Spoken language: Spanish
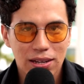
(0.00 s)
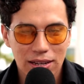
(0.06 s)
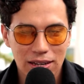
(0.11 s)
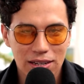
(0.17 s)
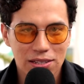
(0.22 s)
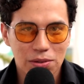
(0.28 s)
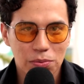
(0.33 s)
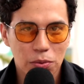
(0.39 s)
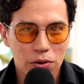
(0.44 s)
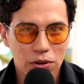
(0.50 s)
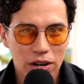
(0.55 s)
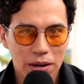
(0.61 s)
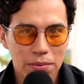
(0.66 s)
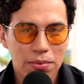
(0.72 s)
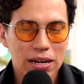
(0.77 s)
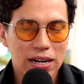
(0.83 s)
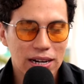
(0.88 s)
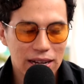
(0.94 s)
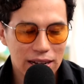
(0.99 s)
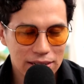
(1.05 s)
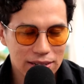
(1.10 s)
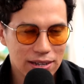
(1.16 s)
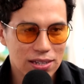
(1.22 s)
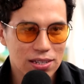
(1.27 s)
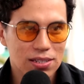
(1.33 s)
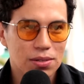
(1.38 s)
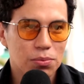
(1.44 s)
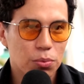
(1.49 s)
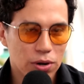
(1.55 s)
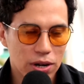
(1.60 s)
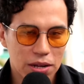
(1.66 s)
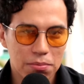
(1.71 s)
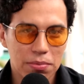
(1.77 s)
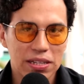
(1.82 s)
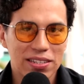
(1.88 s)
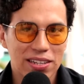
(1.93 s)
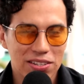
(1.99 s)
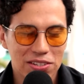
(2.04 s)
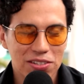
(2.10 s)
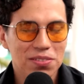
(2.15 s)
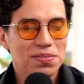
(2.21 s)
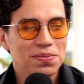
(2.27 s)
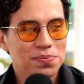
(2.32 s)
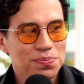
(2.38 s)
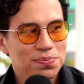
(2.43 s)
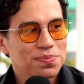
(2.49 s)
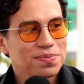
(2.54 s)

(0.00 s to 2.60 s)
en este programa. Gracias por la invitación.